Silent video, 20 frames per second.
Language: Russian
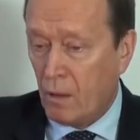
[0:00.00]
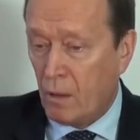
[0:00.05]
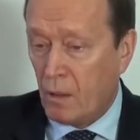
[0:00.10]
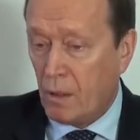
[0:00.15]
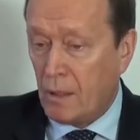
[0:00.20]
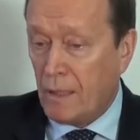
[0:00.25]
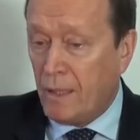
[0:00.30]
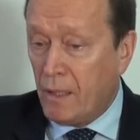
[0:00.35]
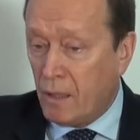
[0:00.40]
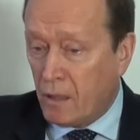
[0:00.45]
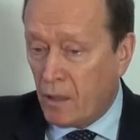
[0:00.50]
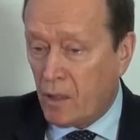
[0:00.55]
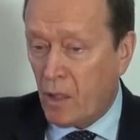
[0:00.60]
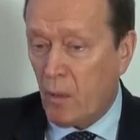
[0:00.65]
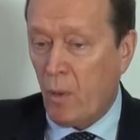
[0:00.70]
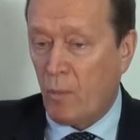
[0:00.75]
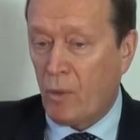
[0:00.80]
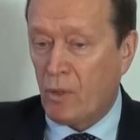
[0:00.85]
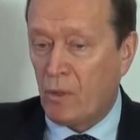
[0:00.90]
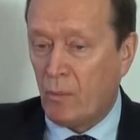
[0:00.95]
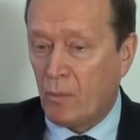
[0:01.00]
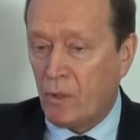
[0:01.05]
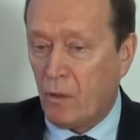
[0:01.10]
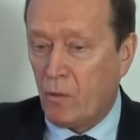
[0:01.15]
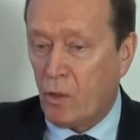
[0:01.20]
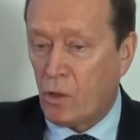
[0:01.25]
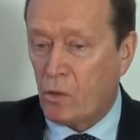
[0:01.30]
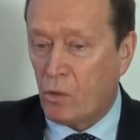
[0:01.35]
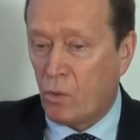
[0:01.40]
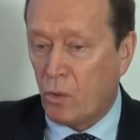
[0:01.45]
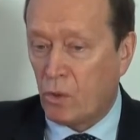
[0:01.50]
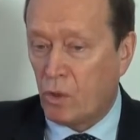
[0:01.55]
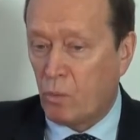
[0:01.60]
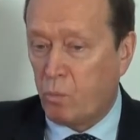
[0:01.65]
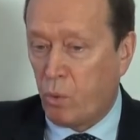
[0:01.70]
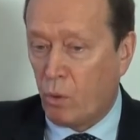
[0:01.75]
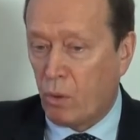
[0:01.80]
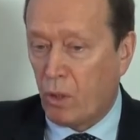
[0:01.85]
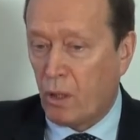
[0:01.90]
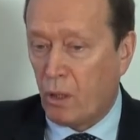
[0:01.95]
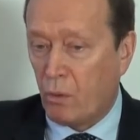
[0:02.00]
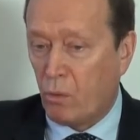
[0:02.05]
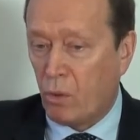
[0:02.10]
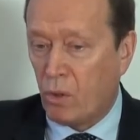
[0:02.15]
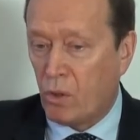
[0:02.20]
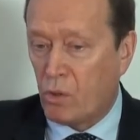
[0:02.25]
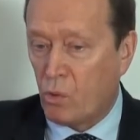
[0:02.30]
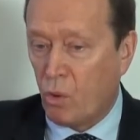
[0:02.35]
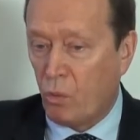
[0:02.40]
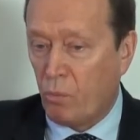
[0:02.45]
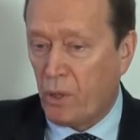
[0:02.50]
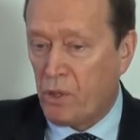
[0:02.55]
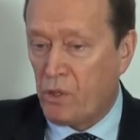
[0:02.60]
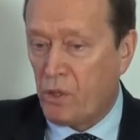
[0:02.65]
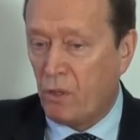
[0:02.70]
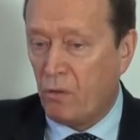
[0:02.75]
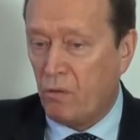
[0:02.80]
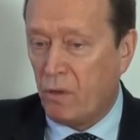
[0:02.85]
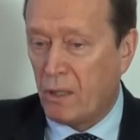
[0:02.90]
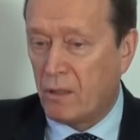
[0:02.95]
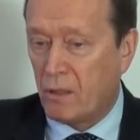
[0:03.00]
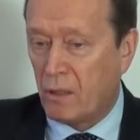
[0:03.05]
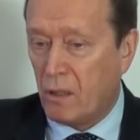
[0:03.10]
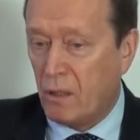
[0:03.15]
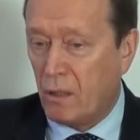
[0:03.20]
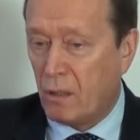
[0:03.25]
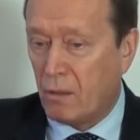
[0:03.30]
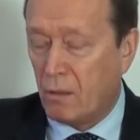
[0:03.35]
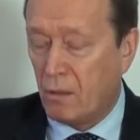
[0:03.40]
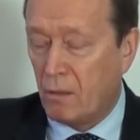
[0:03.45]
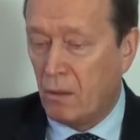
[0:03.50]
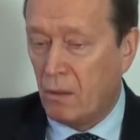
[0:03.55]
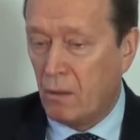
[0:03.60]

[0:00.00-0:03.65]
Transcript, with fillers: и таким образом завершен спор, который шел почти 20 лет,